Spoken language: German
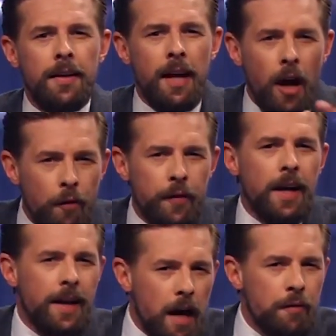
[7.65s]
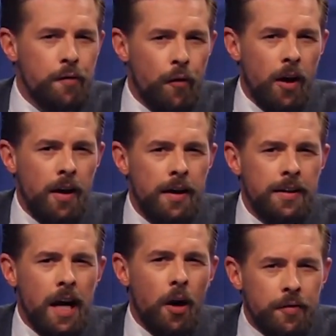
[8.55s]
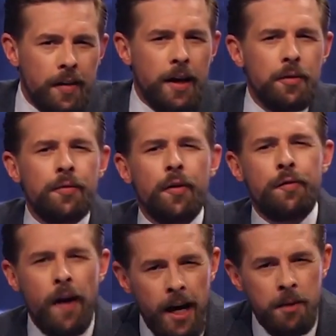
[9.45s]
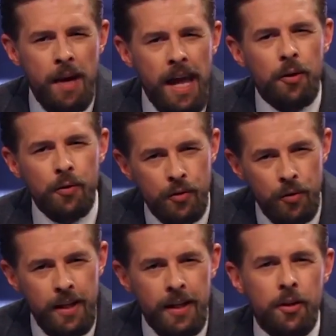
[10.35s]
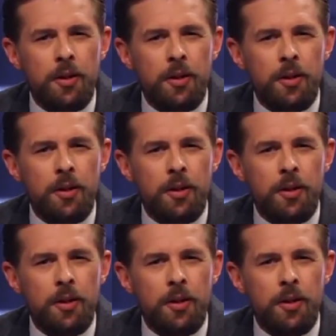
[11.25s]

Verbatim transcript: Der Aufreger nach wie vor die Auszeichnung von Farid Bang und Kollege.